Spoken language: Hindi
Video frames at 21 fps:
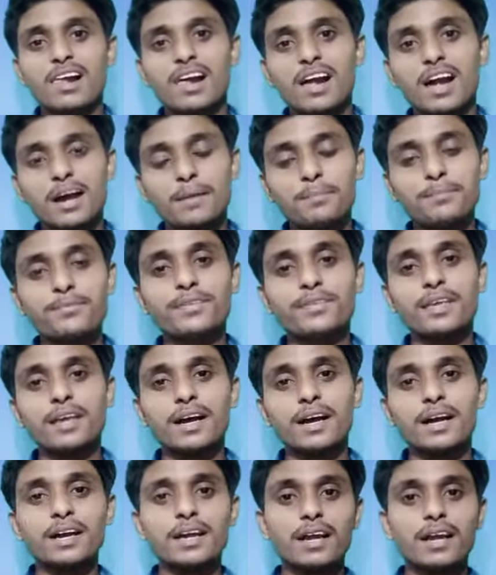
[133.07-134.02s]
अब से
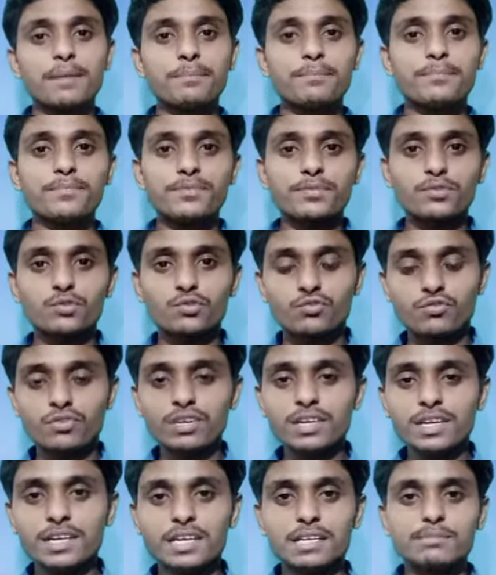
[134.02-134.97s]
अगर आप
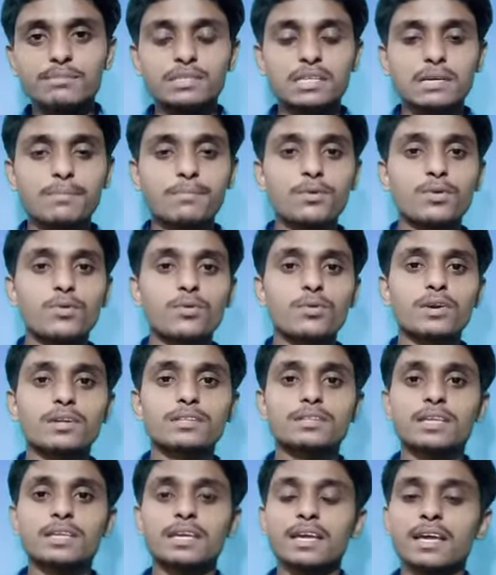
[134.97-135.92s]
स्वीट ड्रिंक्स का प्रयोग
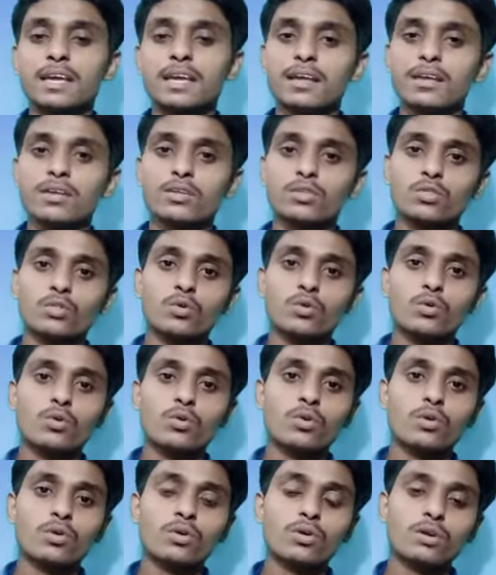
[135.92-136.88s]
करते हैं तो
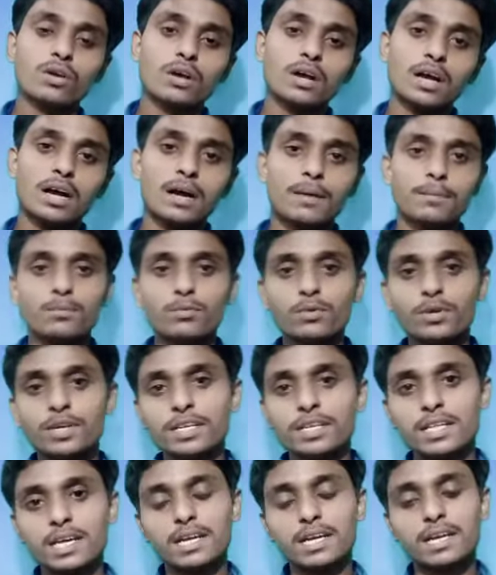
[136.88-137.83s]
आपको
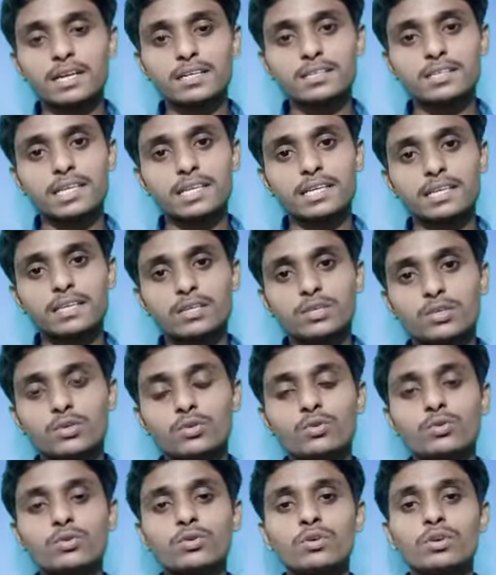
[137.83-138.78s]
नींद आने लग जाएगी
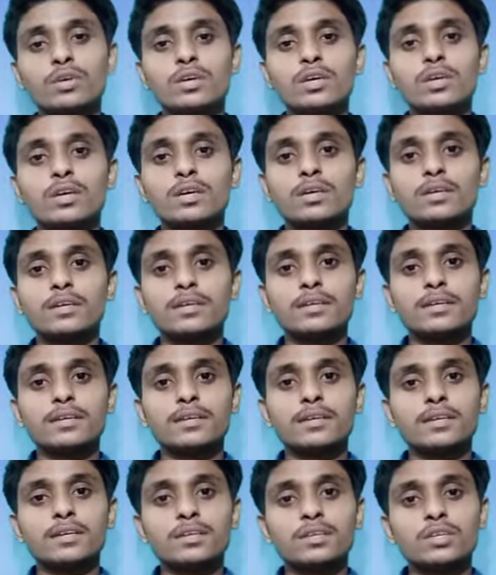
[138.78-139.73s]
क्यों
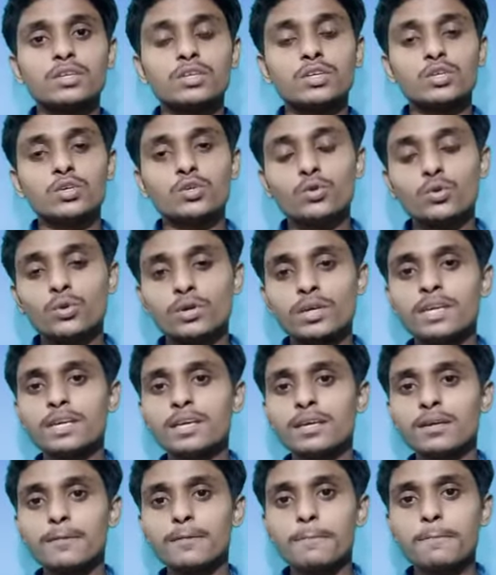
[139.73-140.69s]
क्योंकि
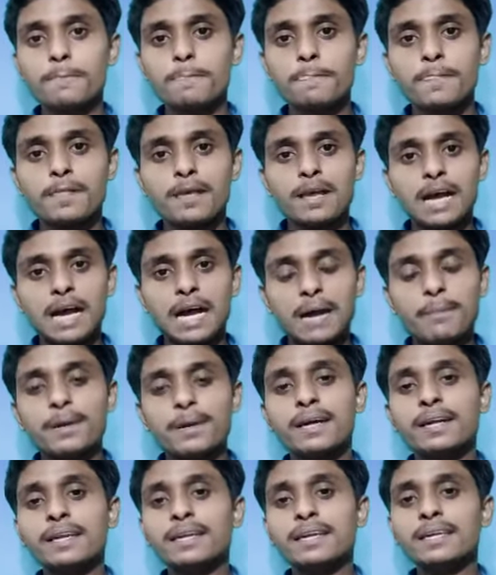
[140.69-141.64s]

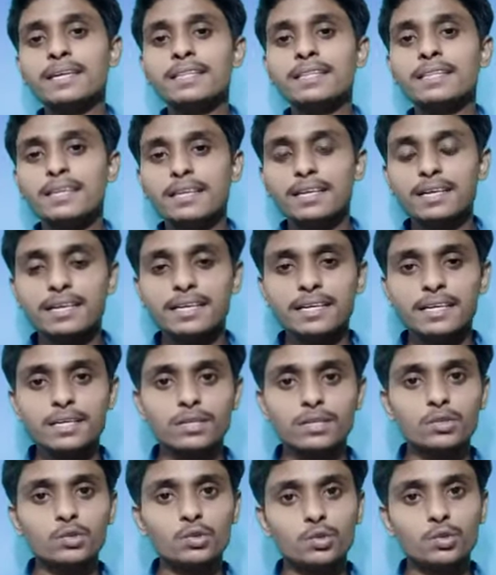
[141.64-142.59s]
हमारी नींद के लिए
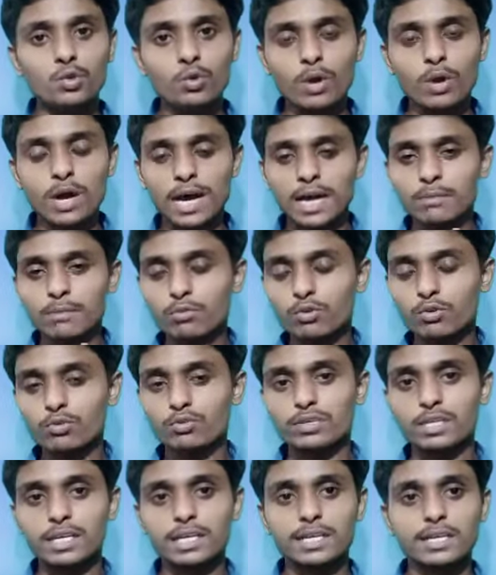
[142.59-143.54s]
दो हार्मोन
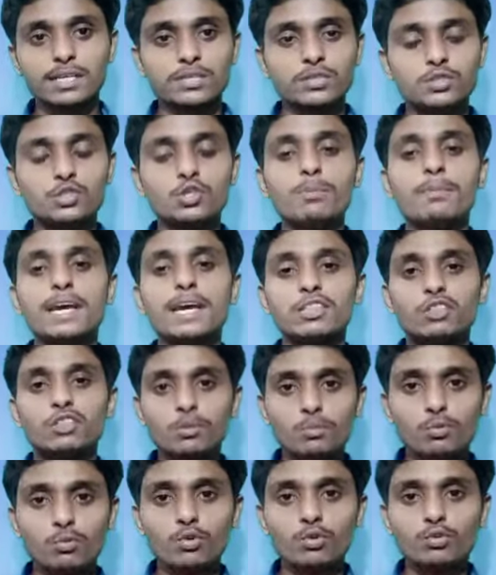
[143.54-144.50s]
होते हैं जो
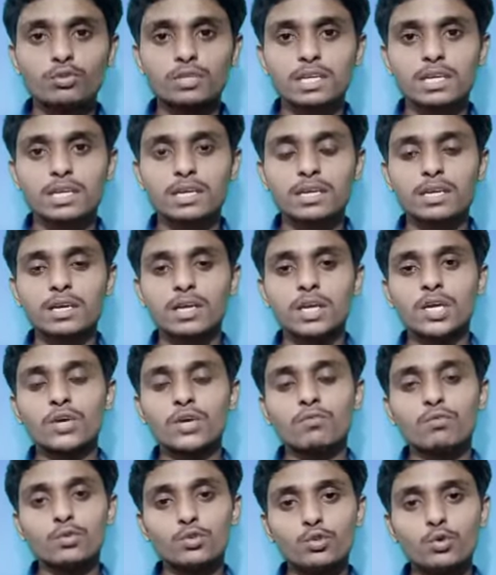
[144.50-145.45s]
महत्वपूर्ण होते हैं
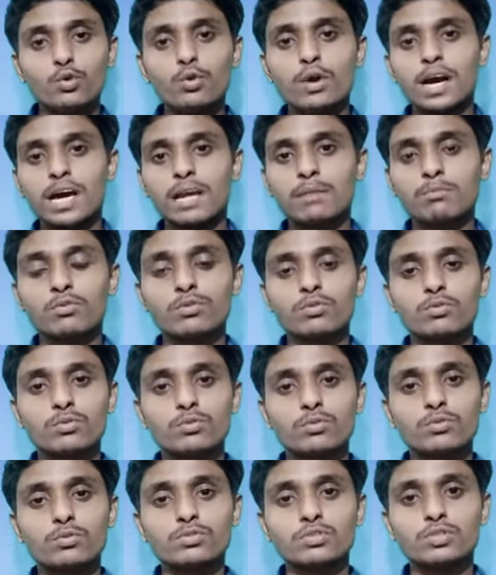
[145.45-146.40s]
वो दो हार्मोन
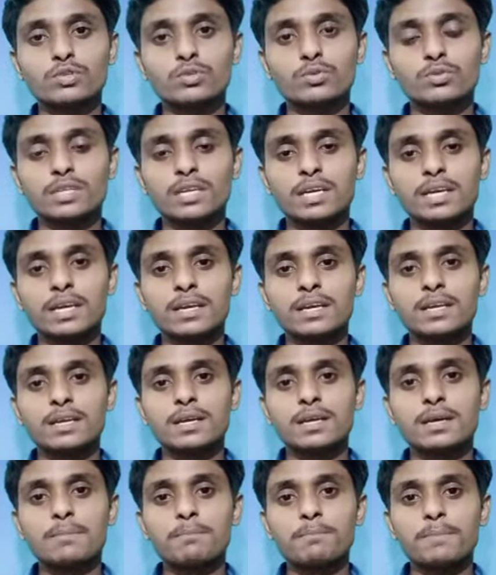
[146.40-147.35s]
कौन कौन से होते हैं
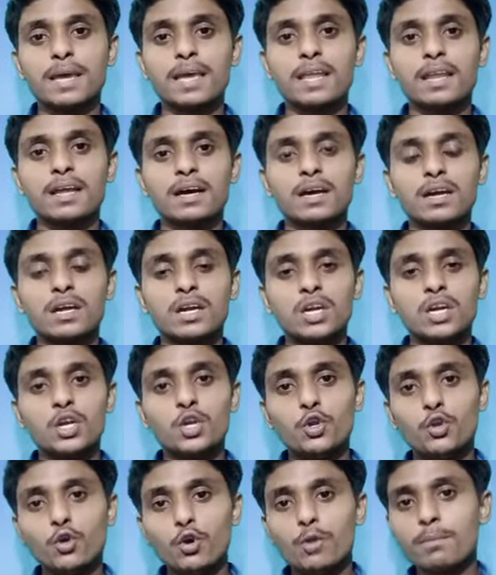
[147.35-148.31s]
पहला
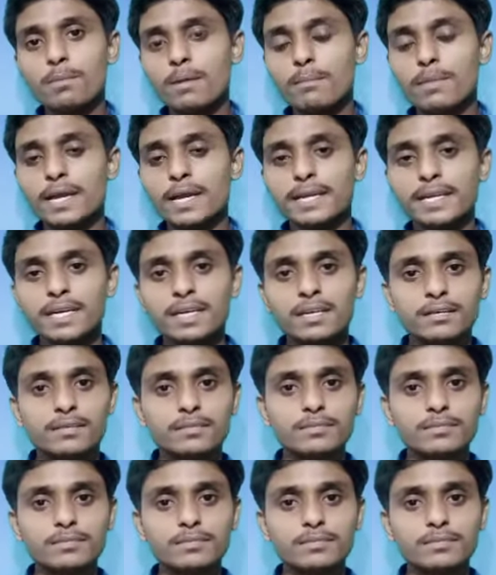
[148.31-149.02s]
डोपामाइनिंग